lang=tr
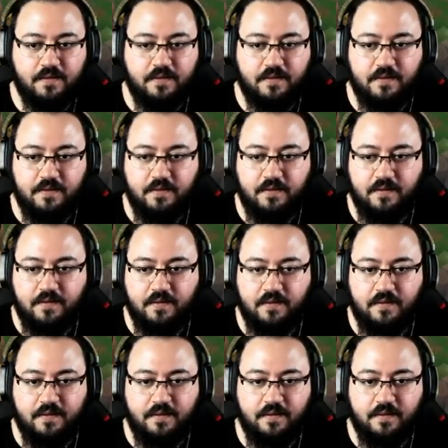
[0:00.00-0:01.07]
Abi işte
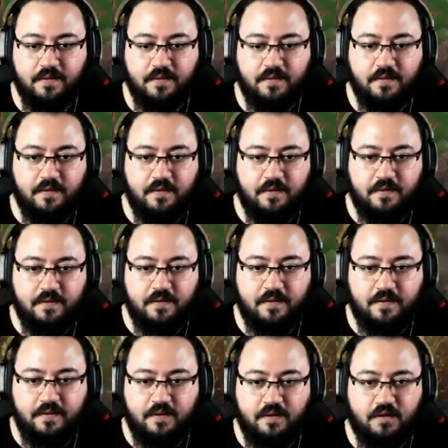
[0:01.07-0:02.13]
bu. Item düşünce.
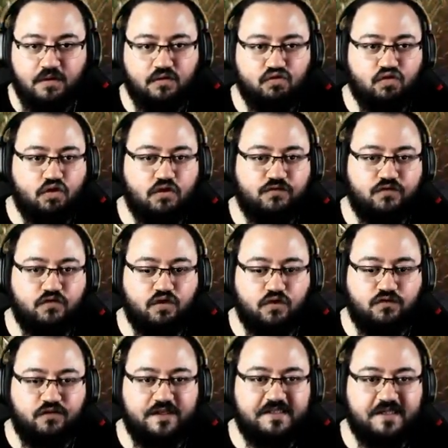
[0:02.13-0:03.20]
İşte bu. O da Rurf, sende.
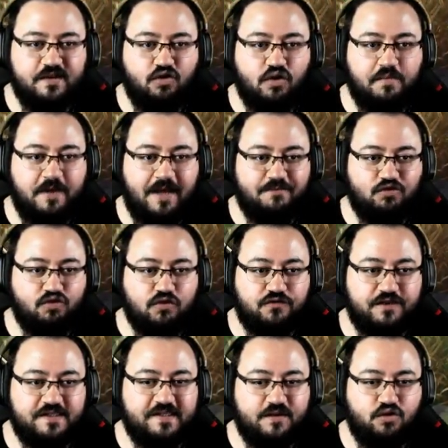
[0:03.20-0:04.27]
Rurf'u hissediyorum abi.
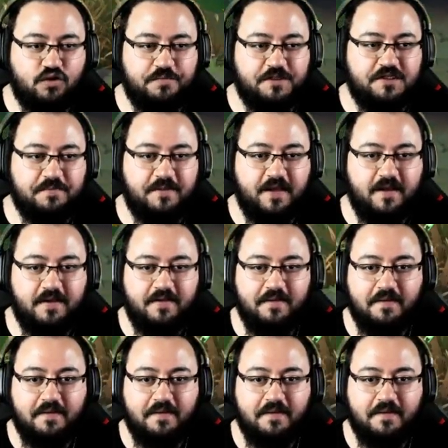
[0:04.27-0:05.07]
Rurf'u hissediyorum içimde.